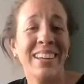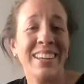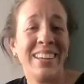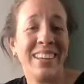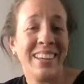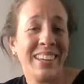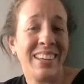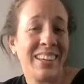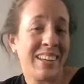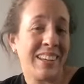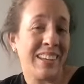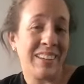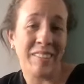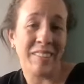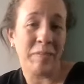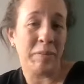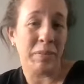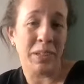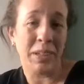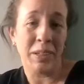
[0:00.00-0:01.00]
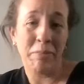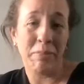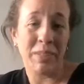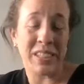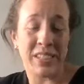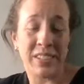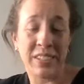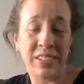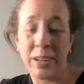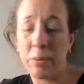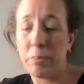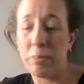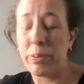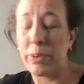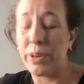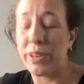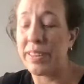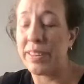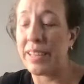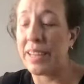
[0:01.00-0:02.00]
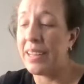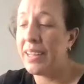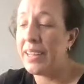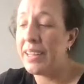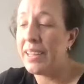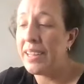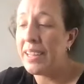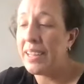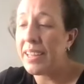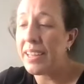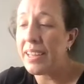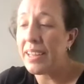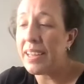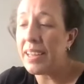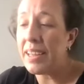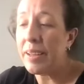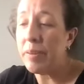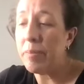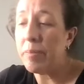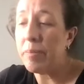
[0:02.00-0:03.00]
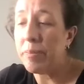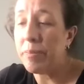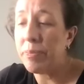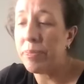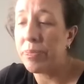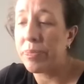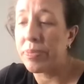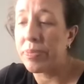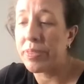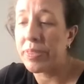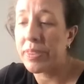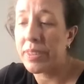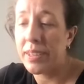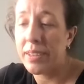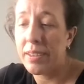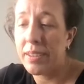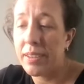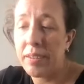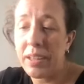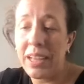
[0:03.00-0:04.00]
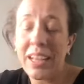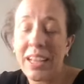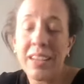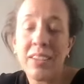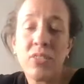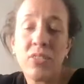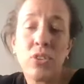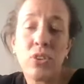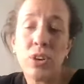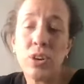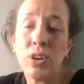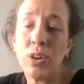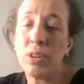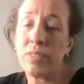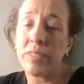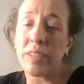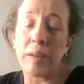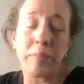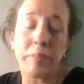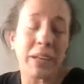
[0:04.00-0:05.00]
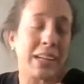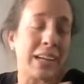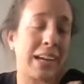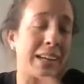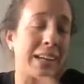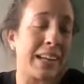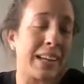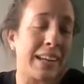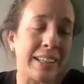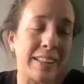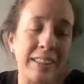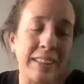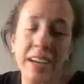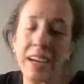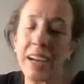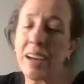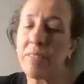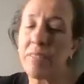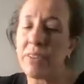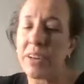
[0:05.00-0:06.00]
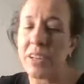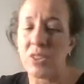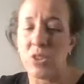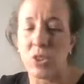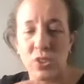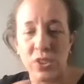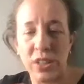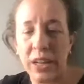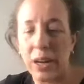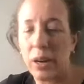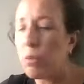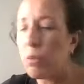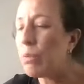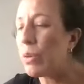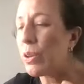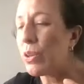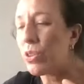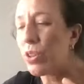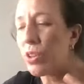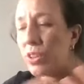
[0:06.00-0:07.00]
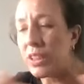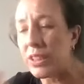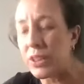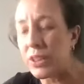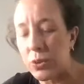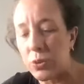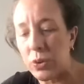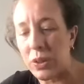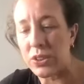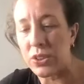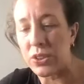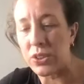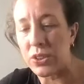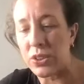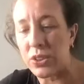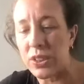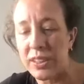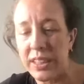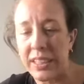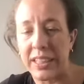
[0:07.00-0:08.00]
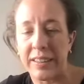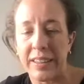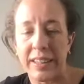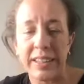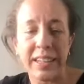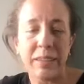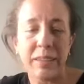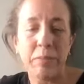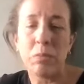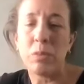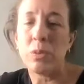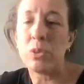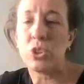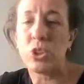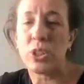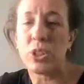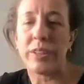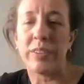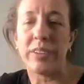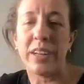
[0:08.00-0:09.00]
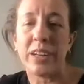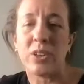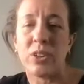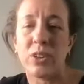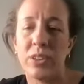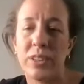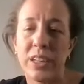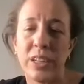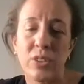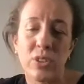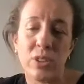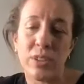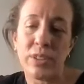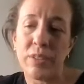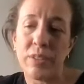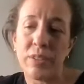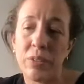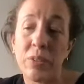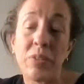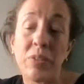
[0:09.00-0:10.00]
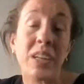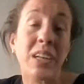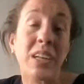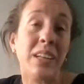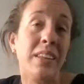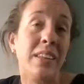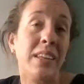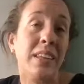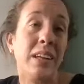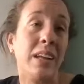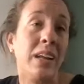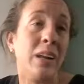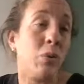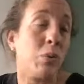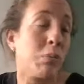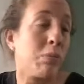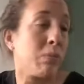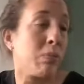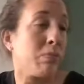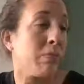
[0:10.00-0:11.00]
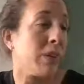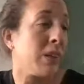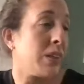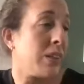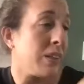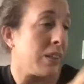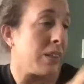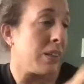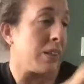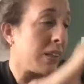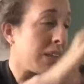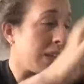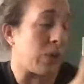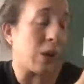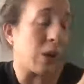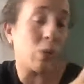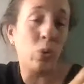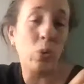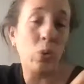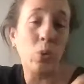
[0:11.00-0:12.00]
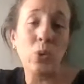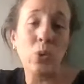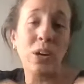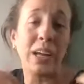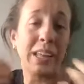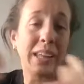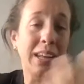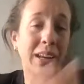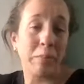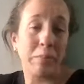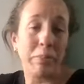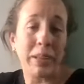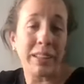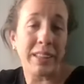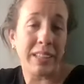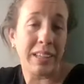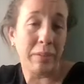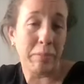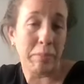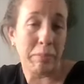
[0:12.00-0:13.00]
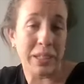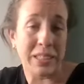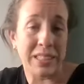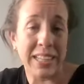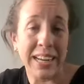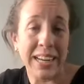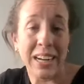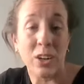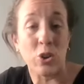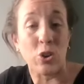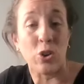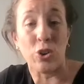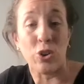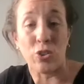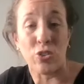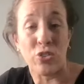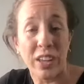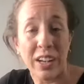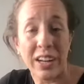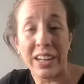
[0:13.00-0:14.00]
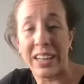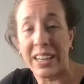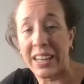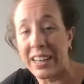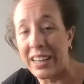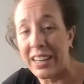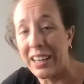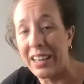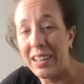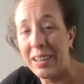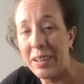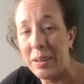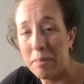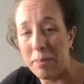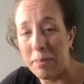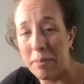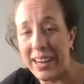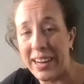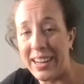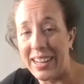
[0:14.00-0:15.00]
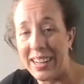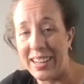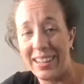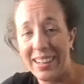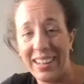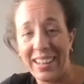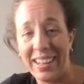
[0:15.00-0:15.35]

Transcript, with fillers: y, llegaron puesta. Em, eso también caí en estafas, o sea, un montón de situaciones que tenían mucho que ver con esto de vivir en, una burbuja, de repente empezar a conocer que, para